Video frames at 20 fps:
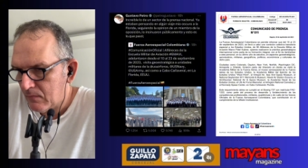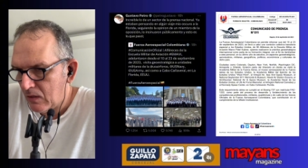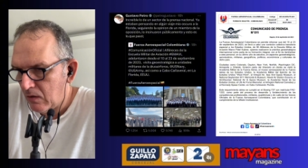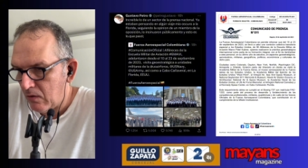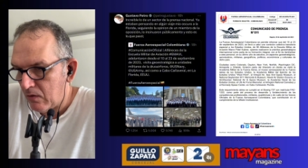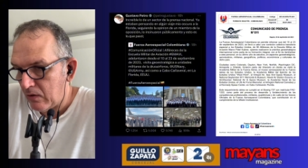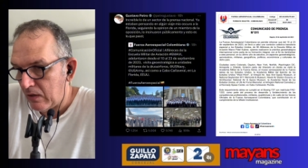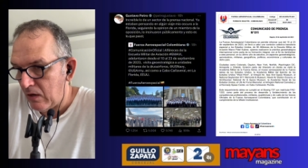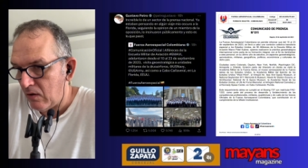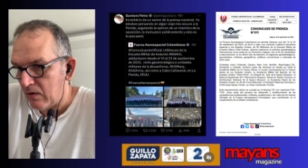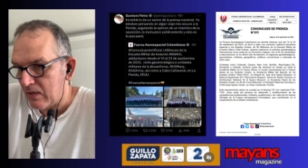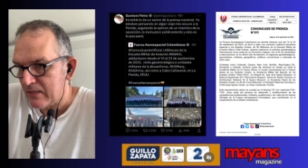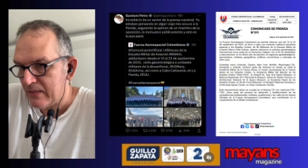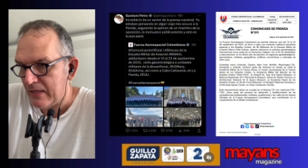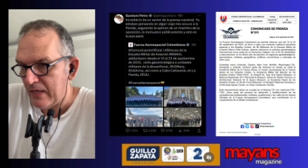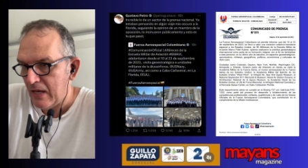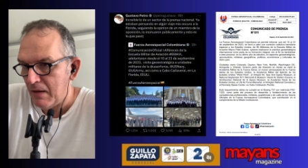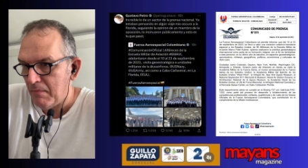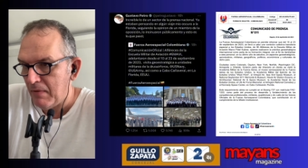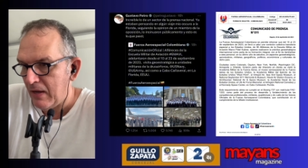bueno, que ahora se
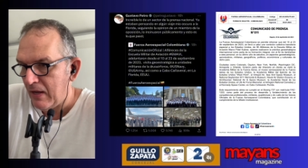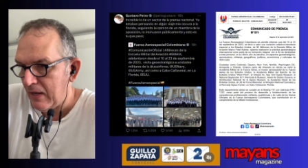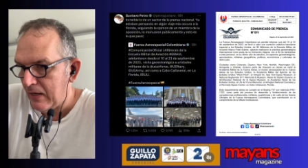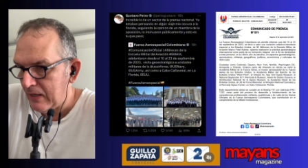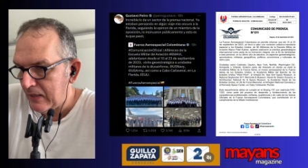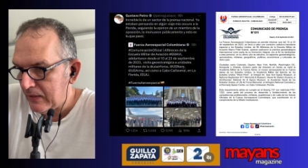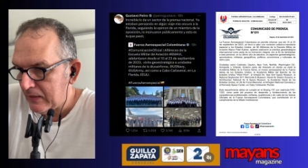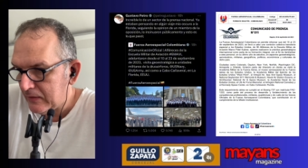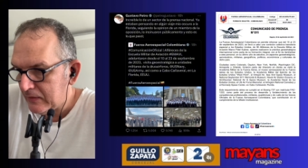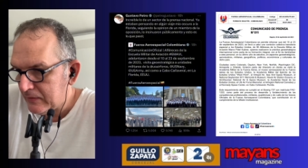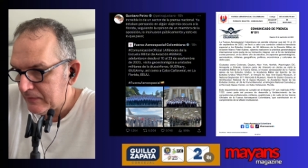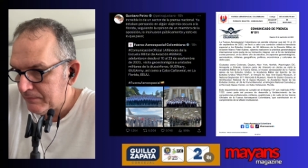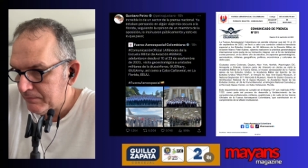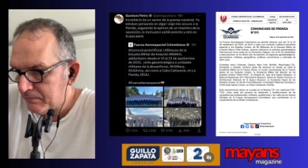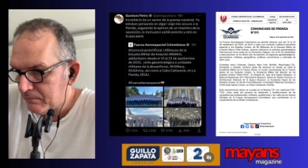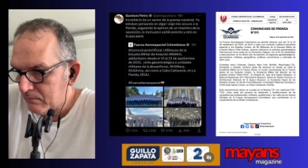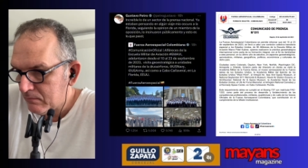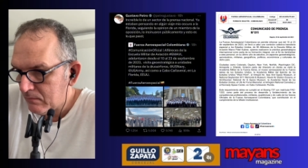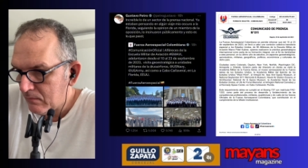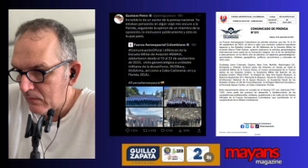llama
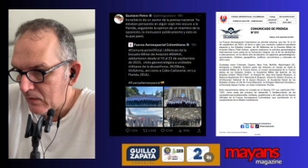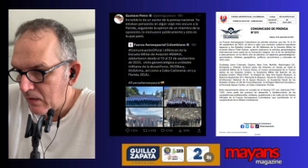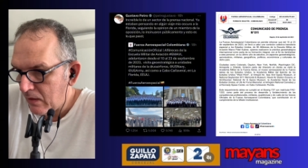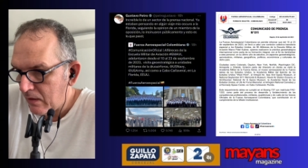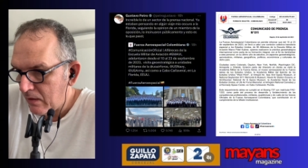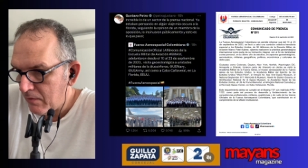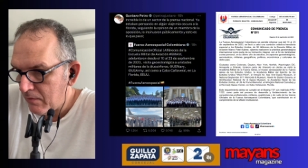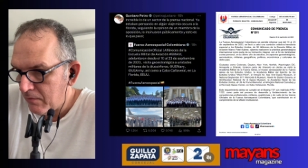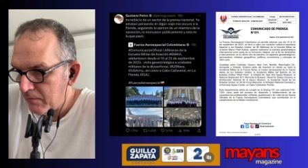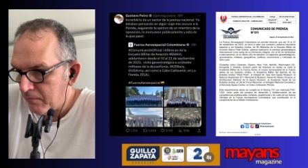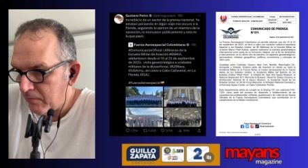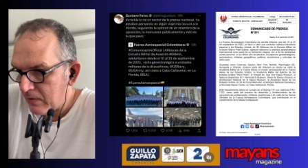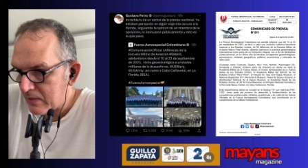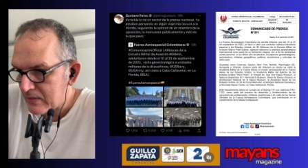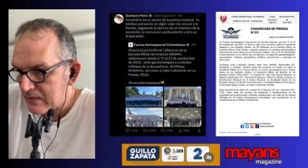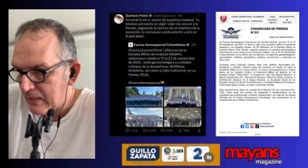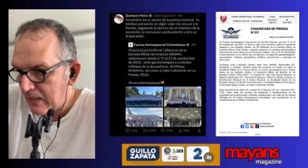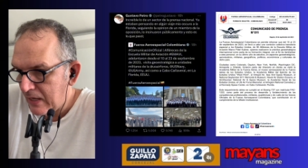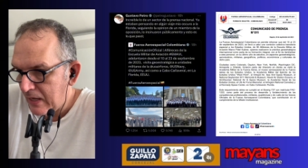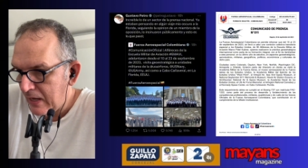eh,
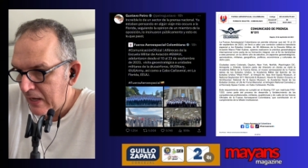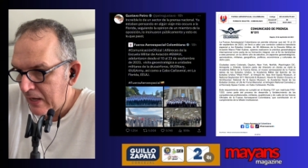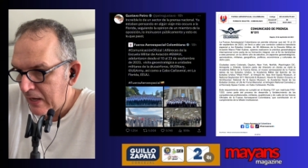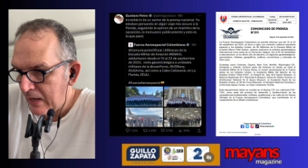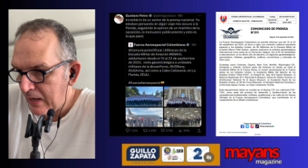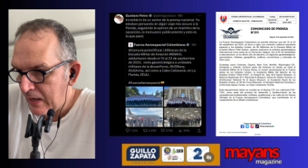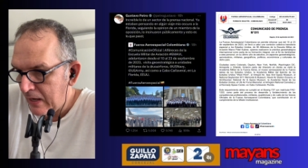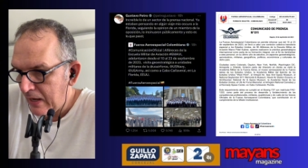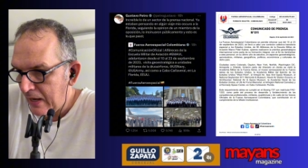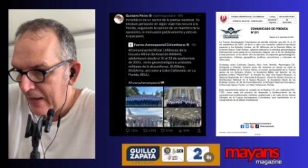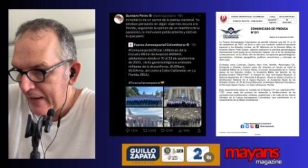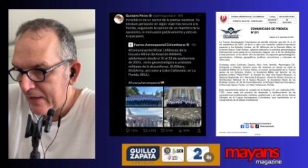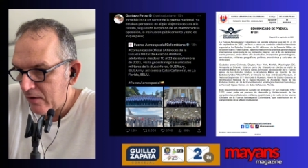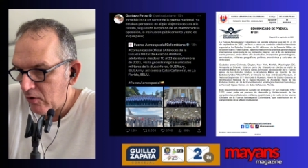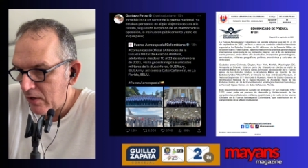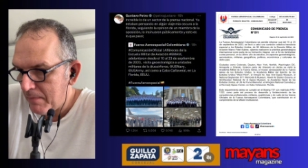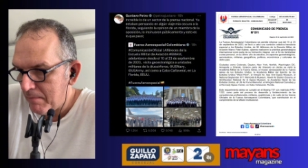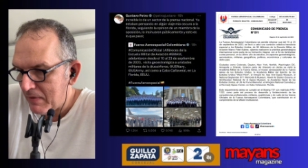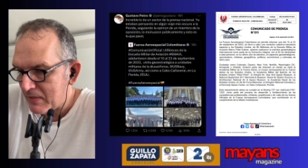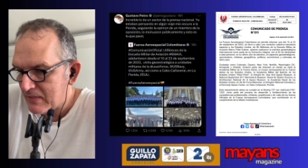Fuerza
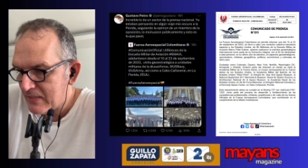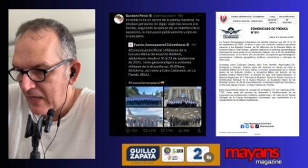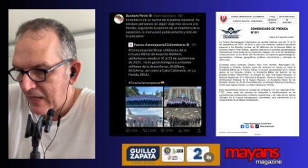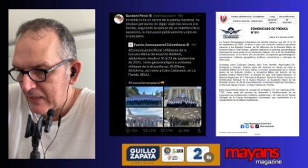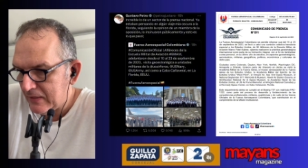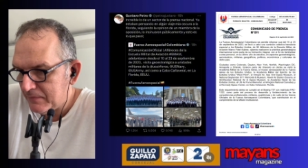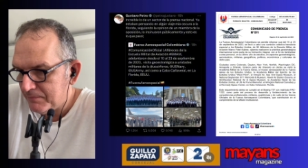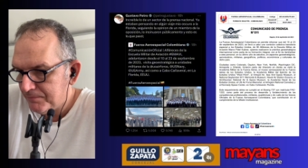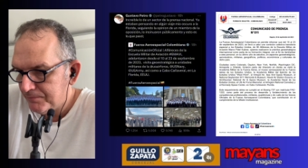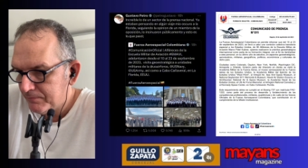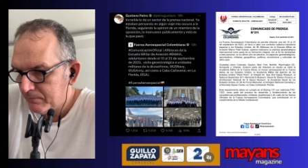Aeroespacial,